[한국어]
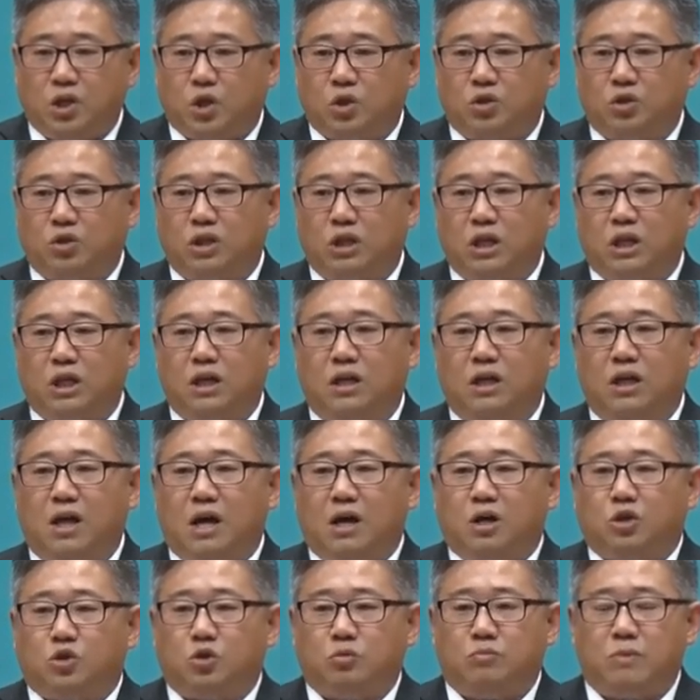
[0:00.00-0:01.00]
또 그들이
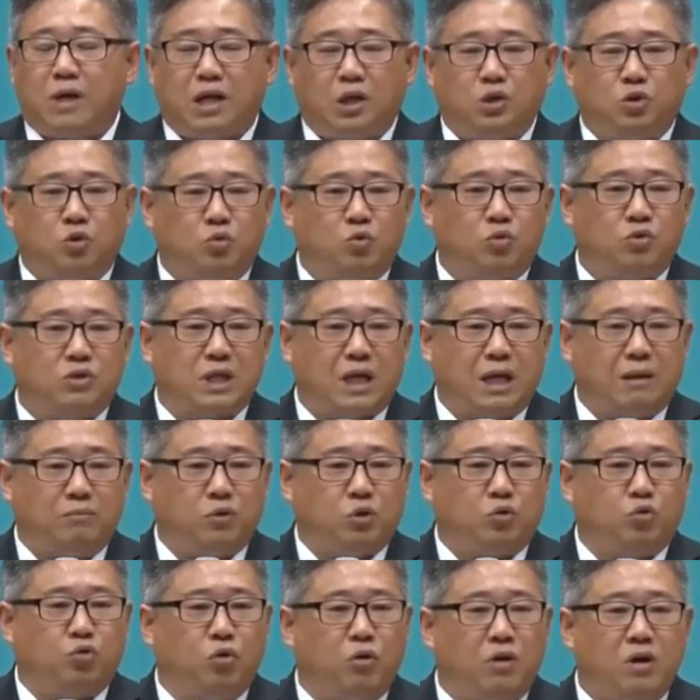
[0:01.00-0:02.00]
수많은 중국
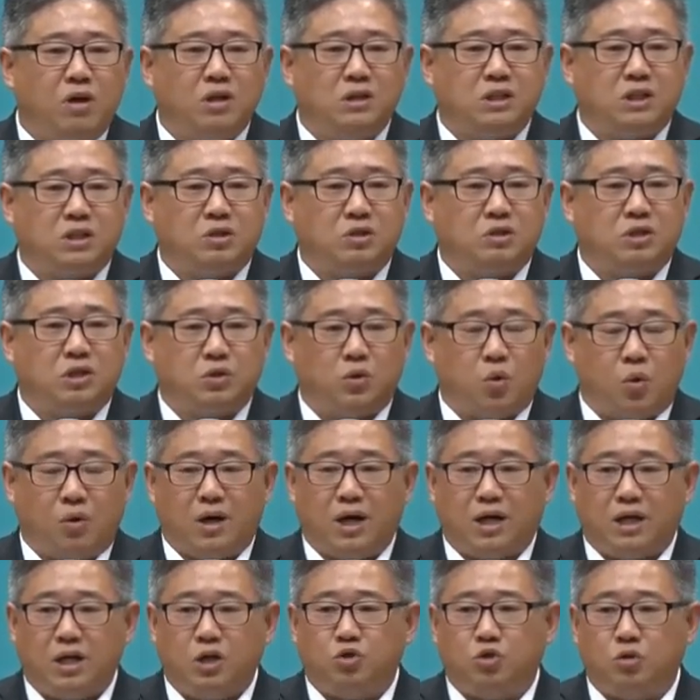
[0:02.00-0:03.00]
사람들 훈련시키는
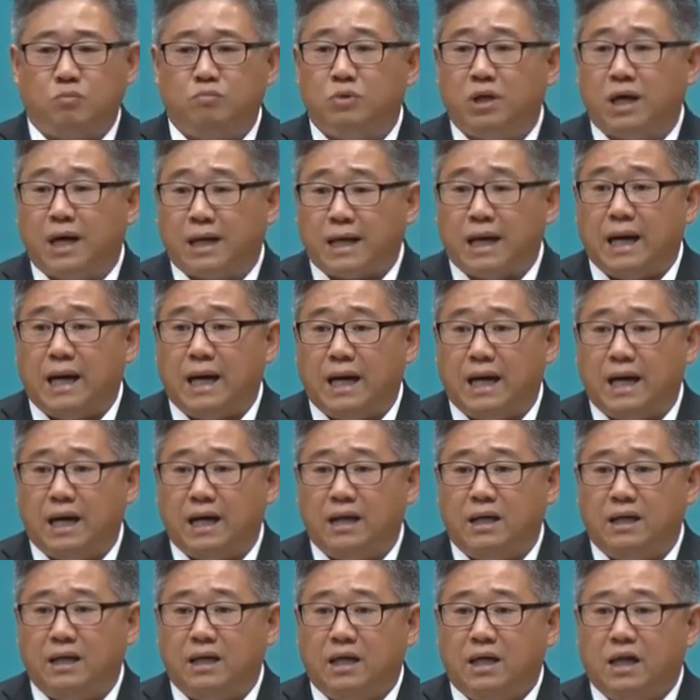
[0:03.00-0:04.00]
공간을 준비하라.